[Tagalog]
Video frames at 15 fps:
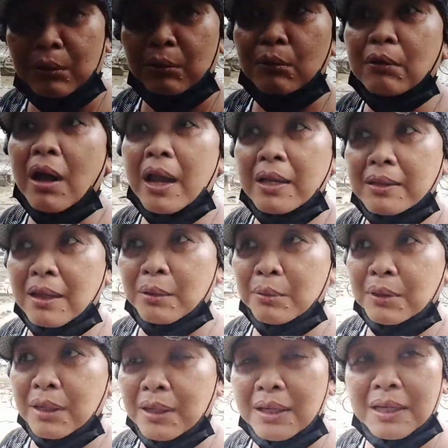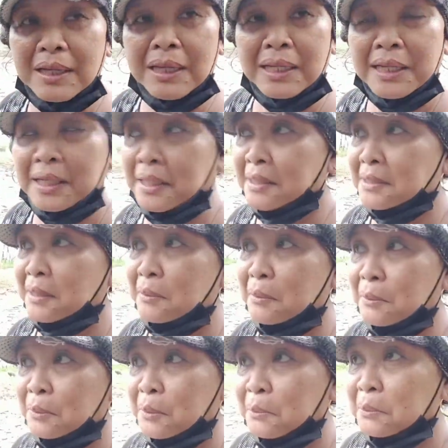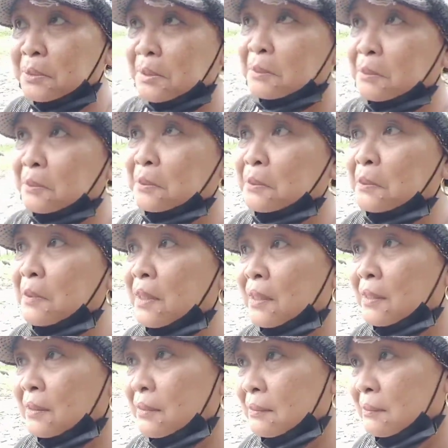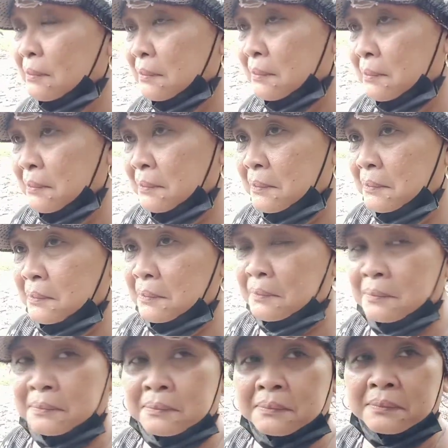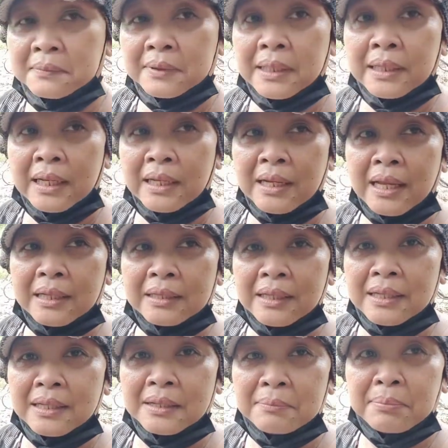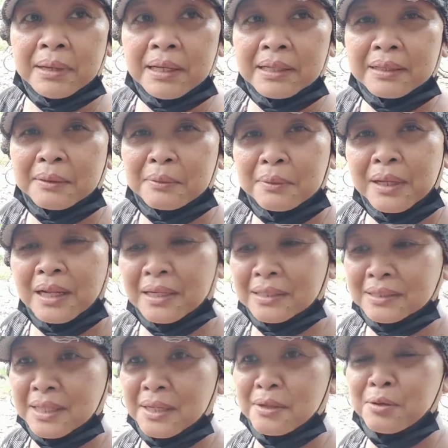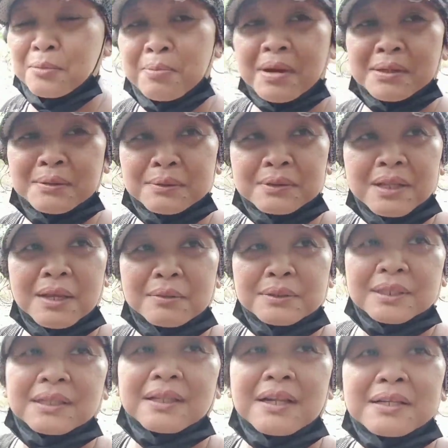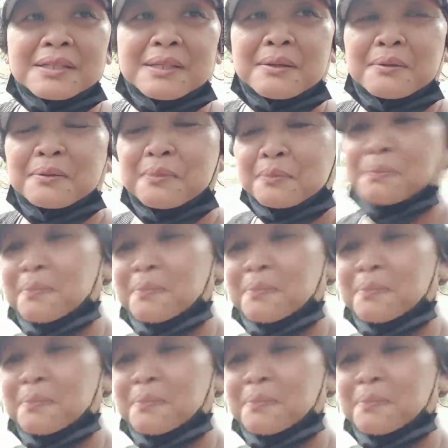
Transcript: ako, kahit na ako'y nanginginig na sa gutom, sa totoo lang. Tingnan natin, pakita ko na lang sa inyo, pasok tayo sandali sa loob.